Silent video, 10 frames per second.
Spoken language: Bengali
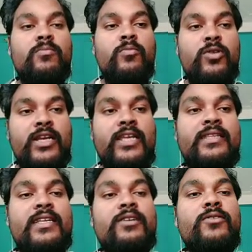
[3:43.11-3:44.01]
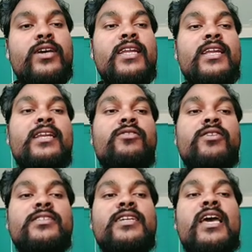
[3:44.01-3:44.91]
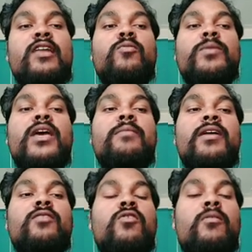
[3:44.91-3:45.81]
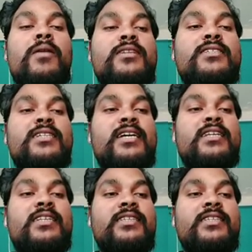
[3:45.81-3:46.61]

বললে দেখো এখানে রয়েছে অ্যালুমিনিয়াম আর কপার যেখানে